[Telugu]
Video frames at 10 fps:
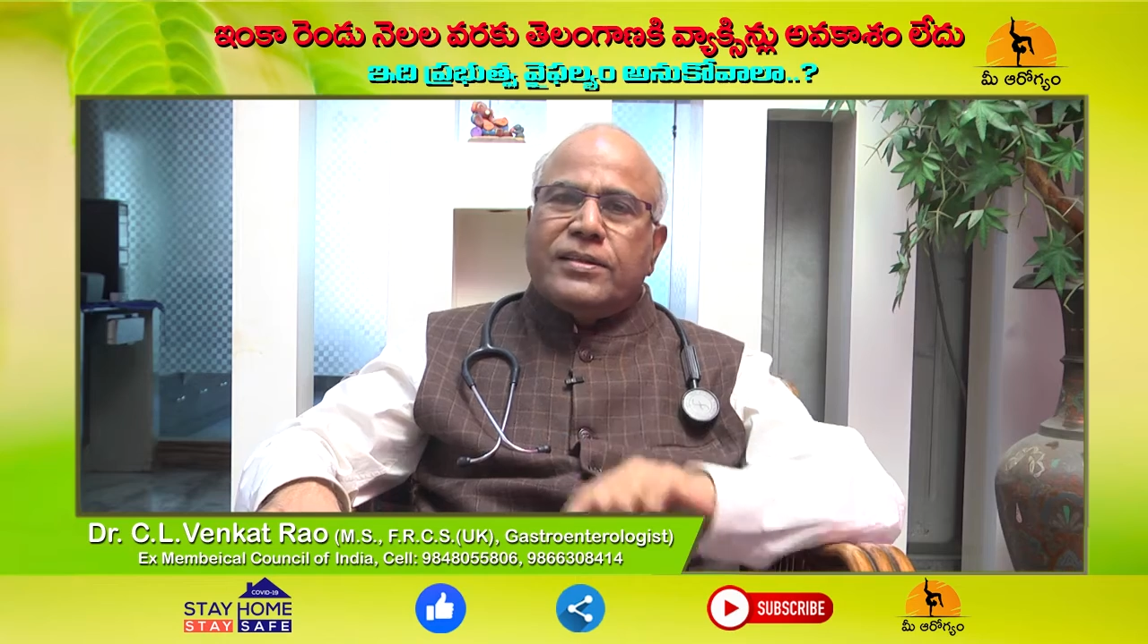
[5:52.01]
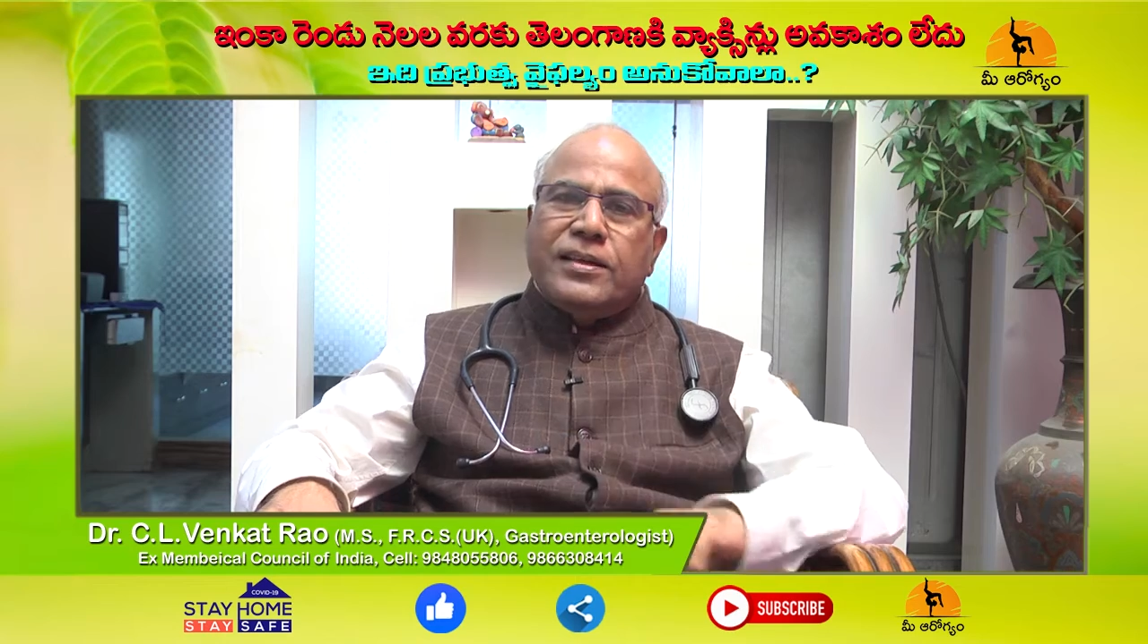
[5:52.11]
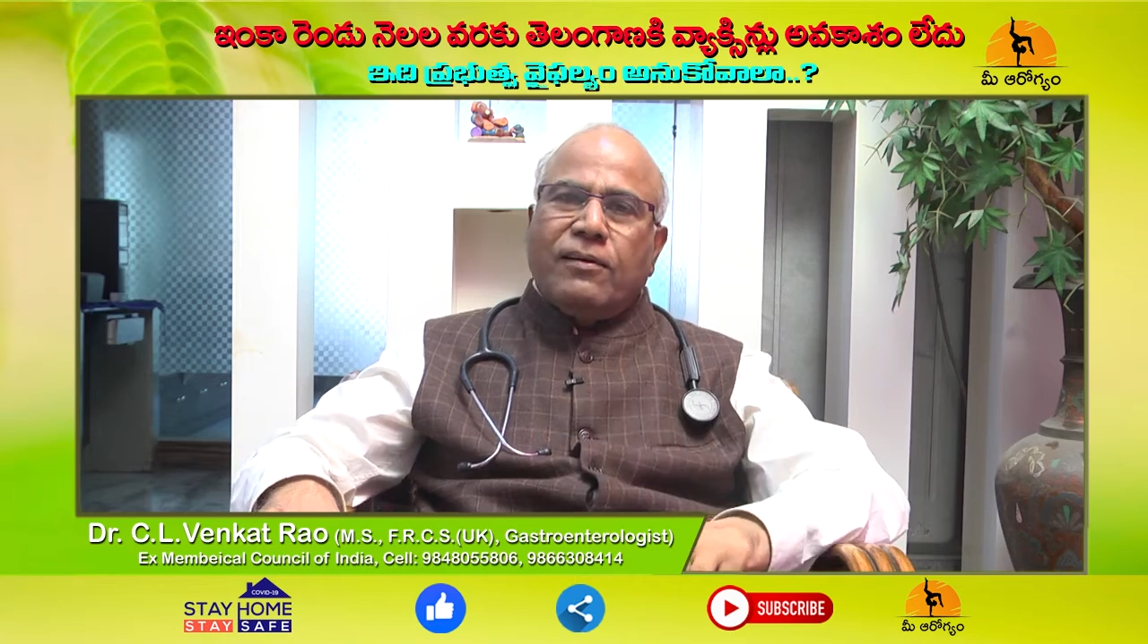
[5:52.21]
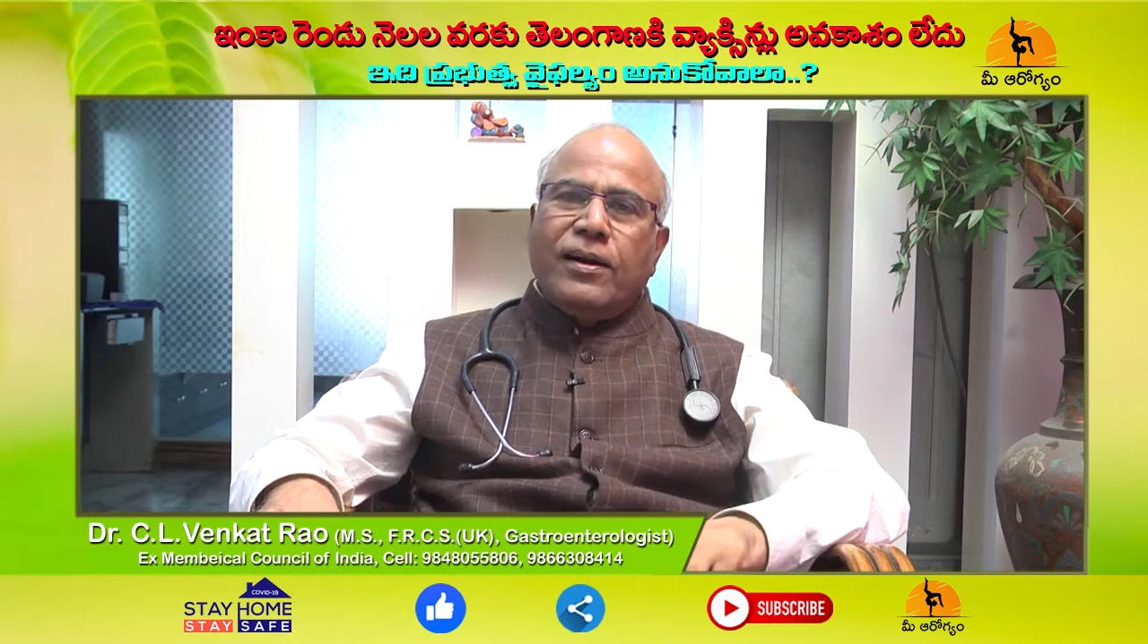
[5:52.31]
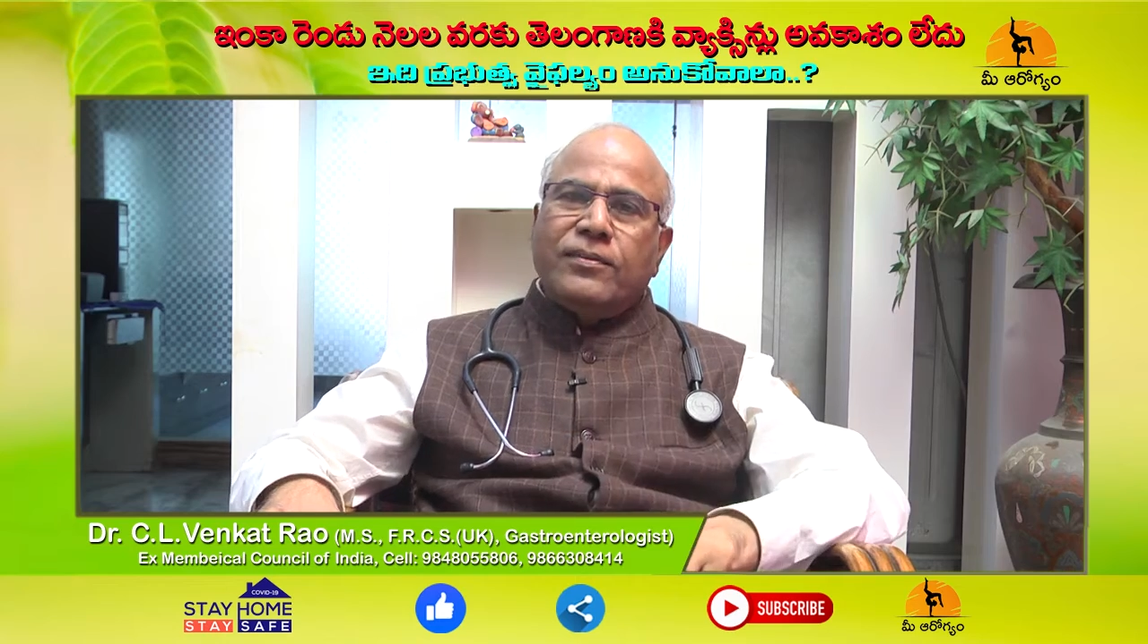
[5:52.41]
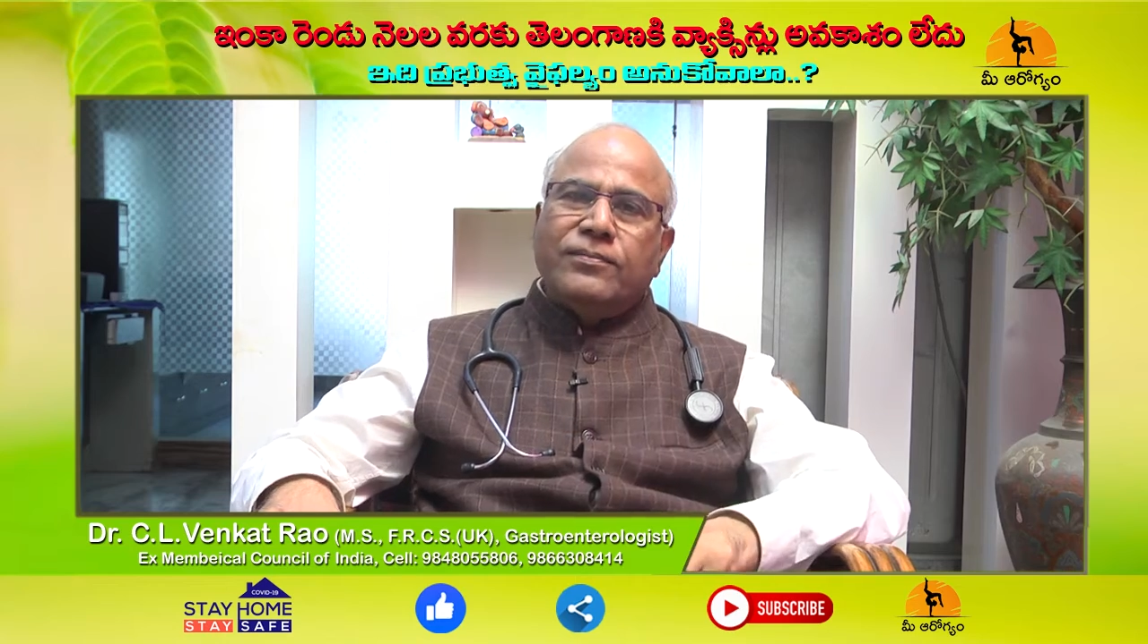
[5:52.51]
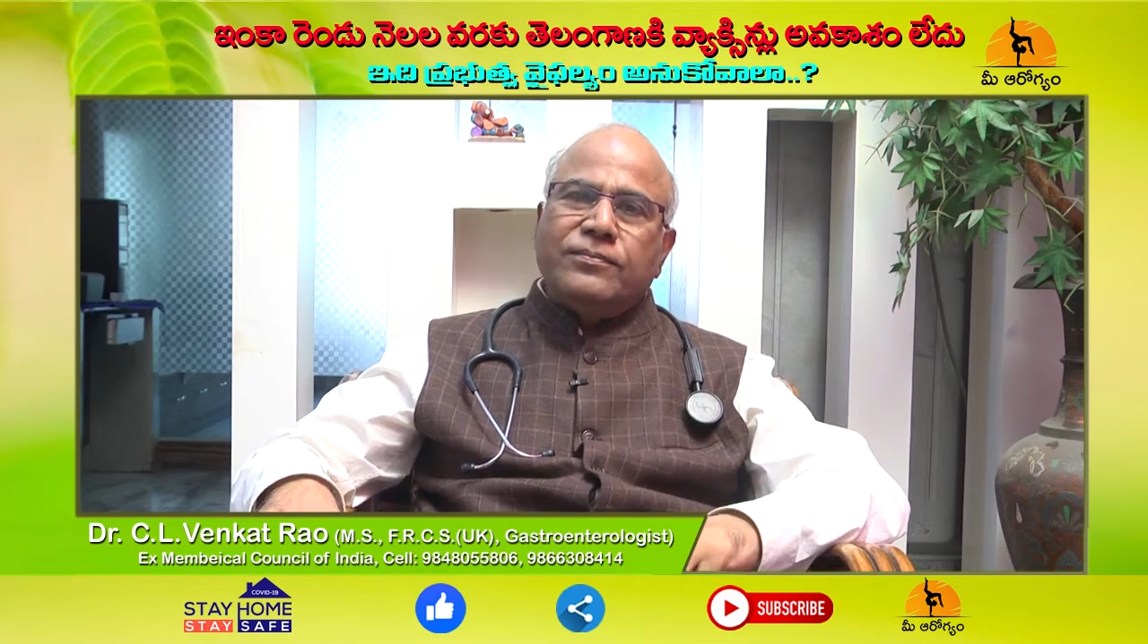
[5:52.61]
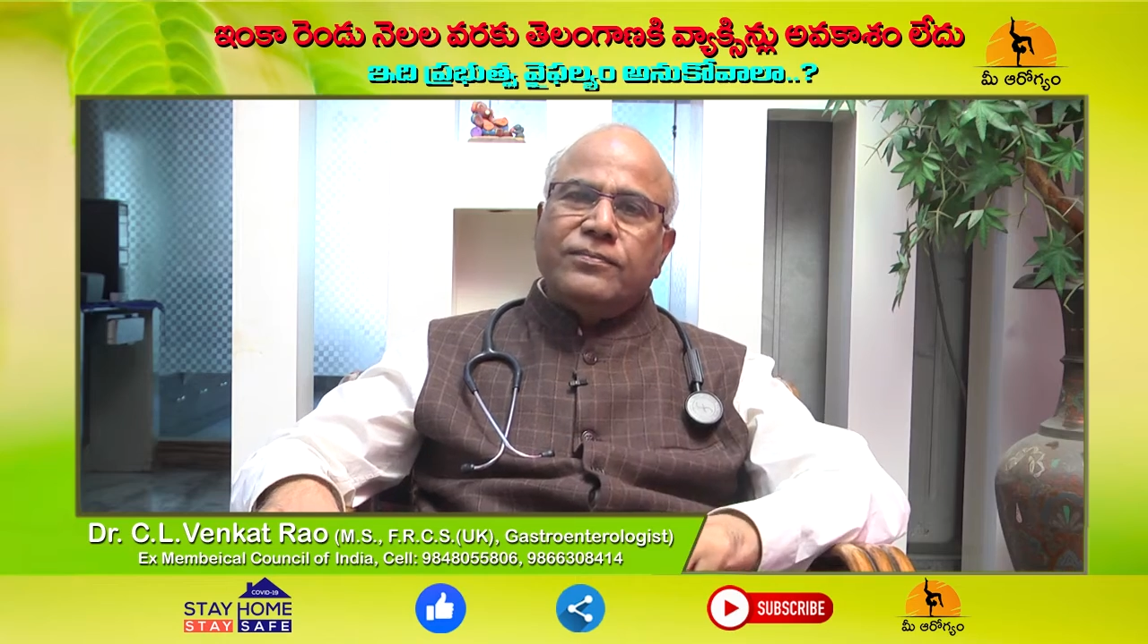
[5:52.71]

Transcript: రష్యా వాళ్ళు